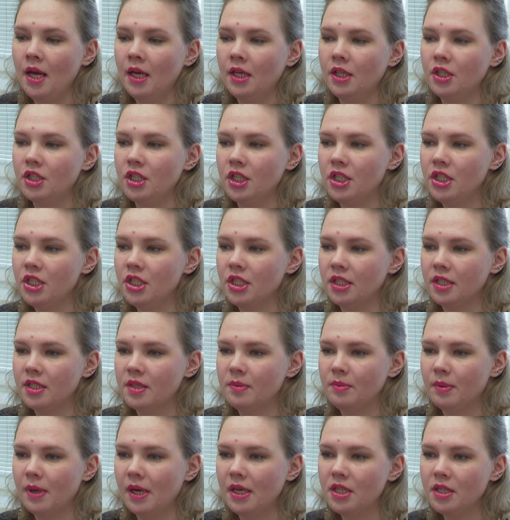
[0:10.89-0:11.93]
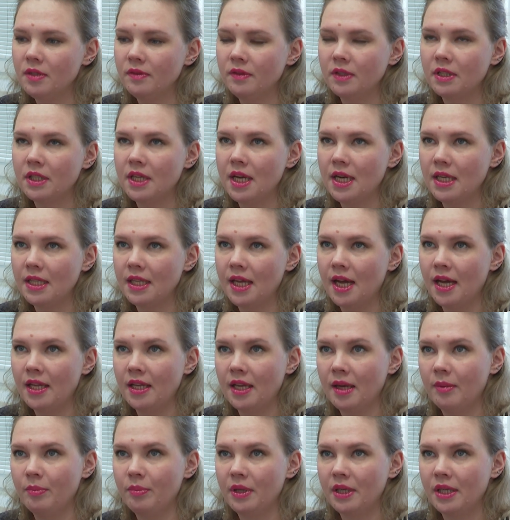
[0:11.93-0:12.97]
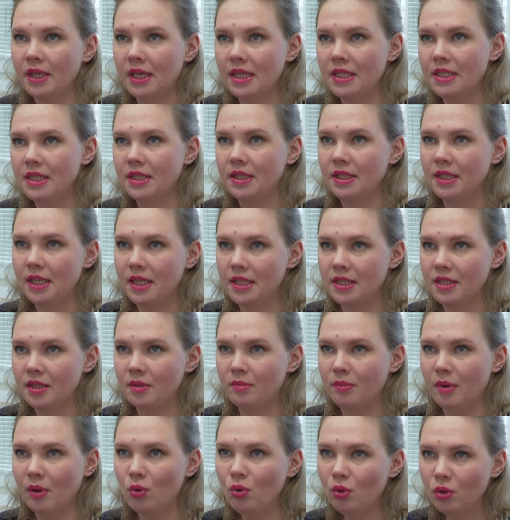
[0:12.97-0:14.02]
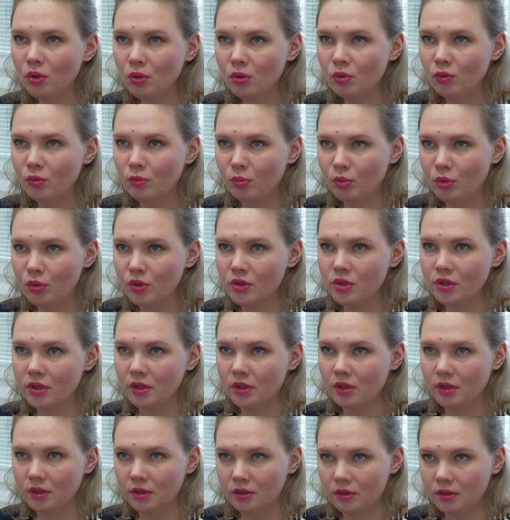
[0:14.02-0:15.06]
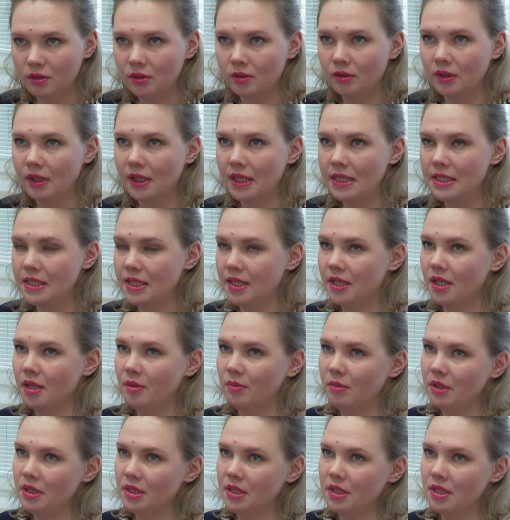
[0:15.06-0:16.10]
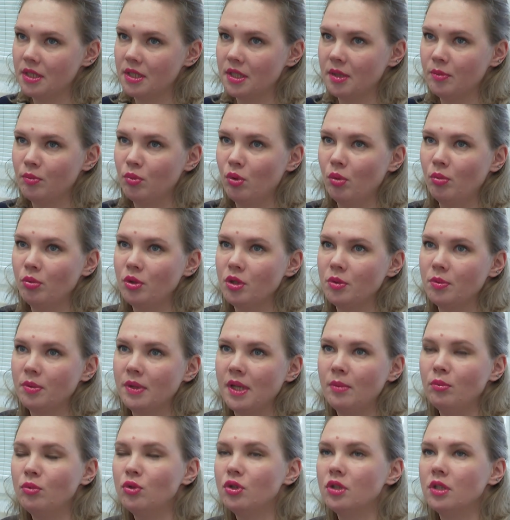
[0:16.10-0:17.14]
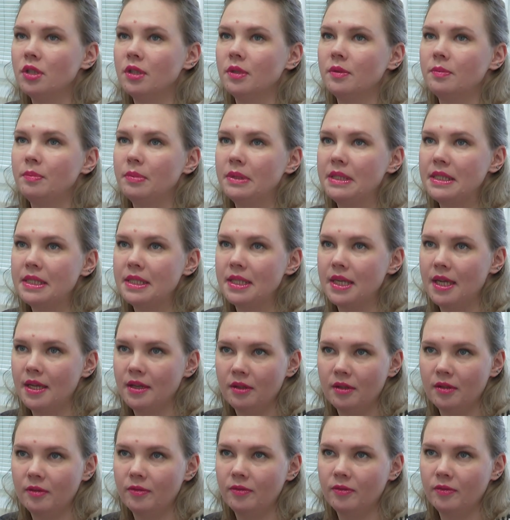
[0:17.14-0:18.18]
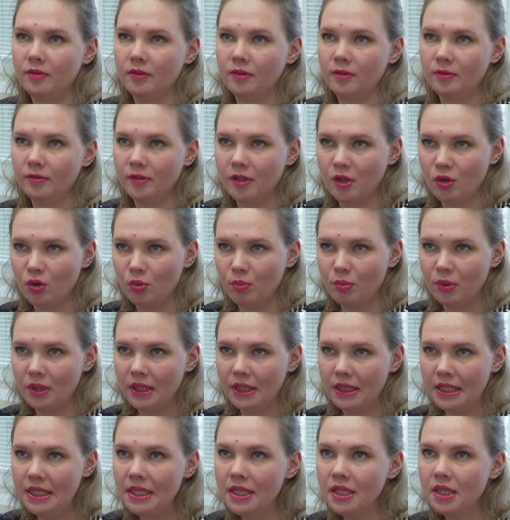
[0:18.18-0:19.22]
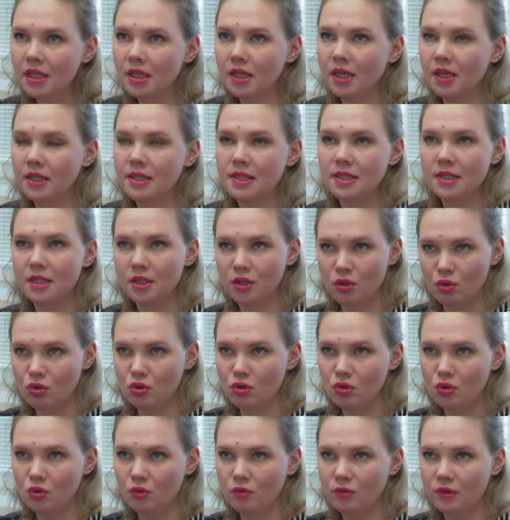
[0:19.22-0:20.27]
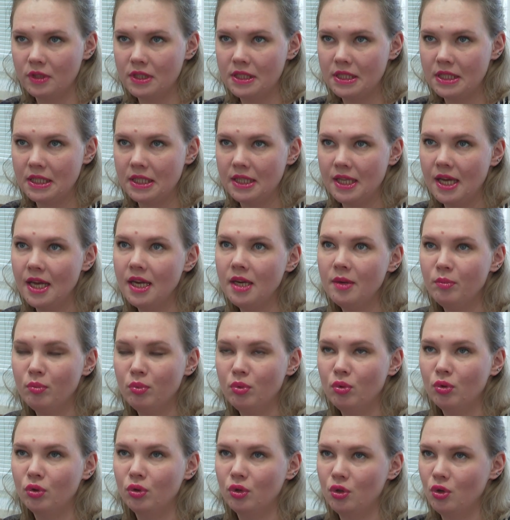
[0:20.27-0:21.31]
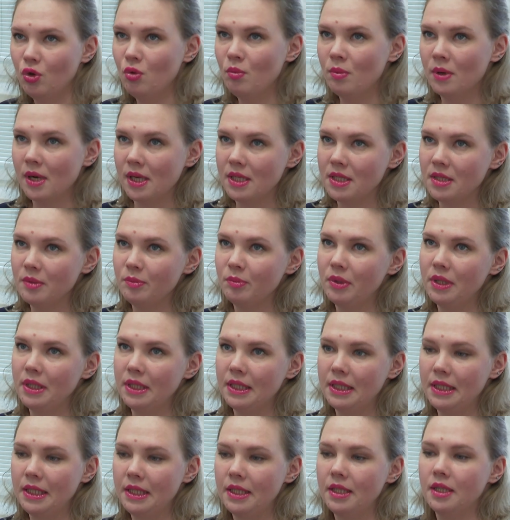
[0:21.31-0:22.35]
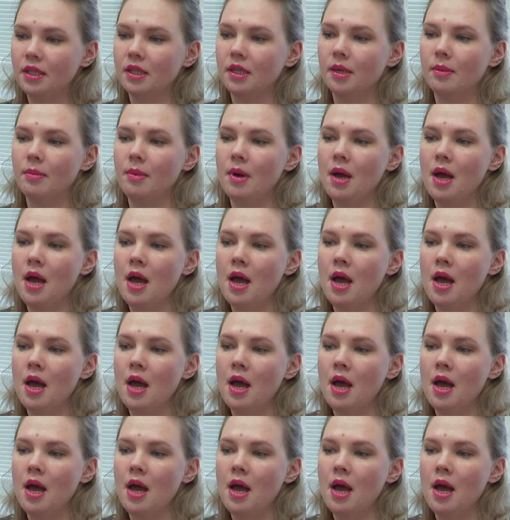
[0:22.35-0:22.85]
Женщина спрашивает, когда она прекратит ездить по городу в поисках э, оказания медицинской помощи, потому что пациентов э, второй поликлиники, э, с ее слов, раскидали по трем разным поликлиникам.